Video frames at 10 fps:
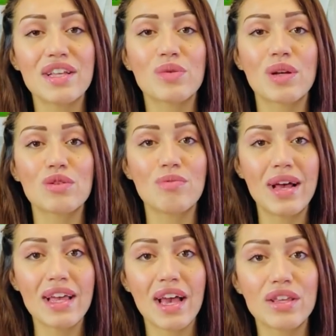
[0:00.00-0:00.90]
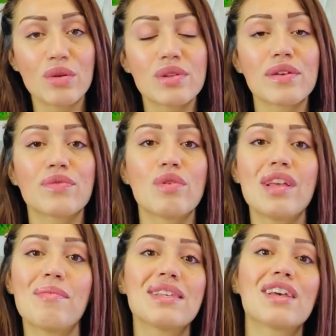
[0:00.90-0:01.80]
يتواصلوا معايا يقدروا يصيفطوا
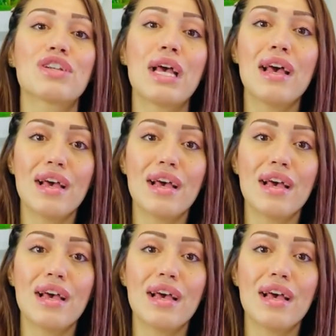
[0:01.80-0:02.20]
لي ميساج